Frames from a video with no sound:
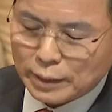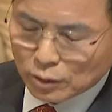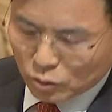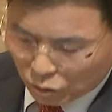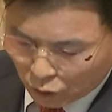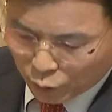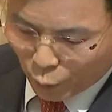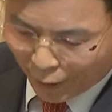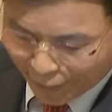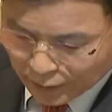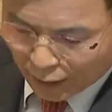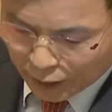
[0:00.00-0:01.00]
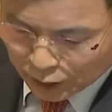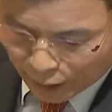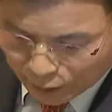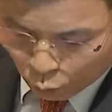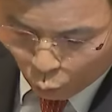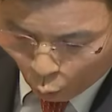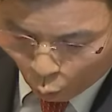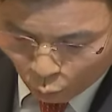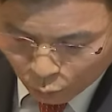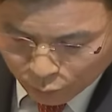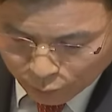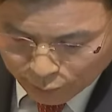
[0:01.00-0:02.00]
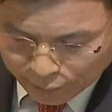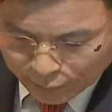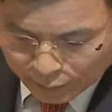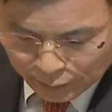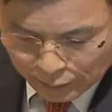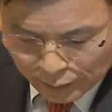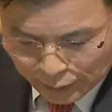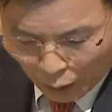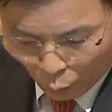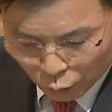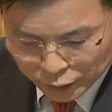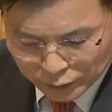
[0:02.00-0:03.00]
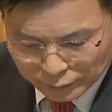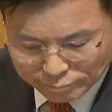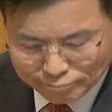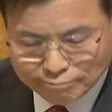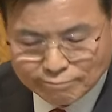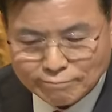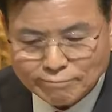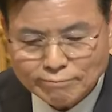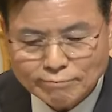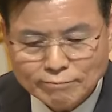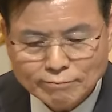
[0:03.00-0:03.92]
入宮の時まで天の父母様が